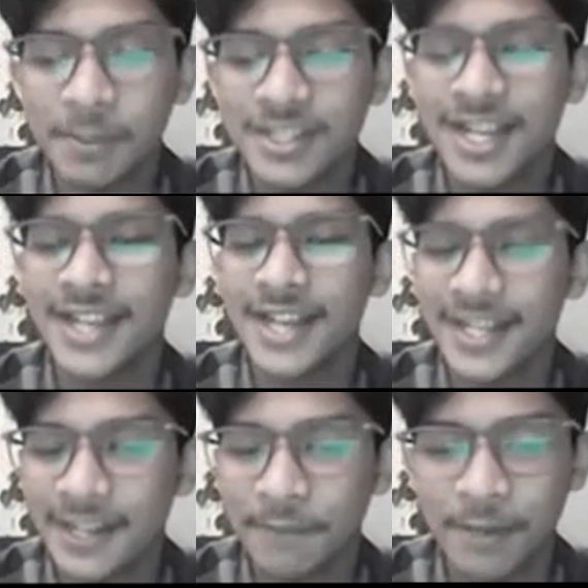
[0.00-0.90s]

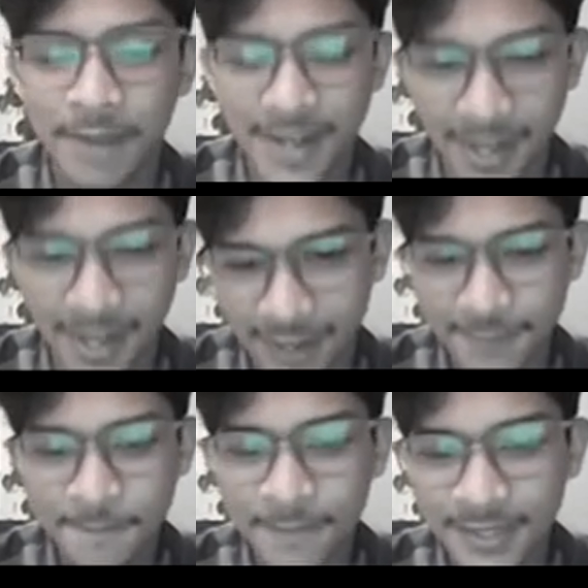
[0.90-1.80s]
pencahayaan yang berbeda.
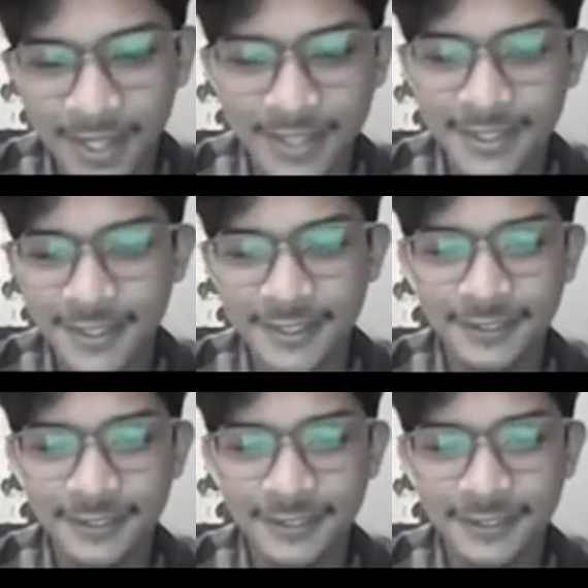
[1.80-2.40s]
Next.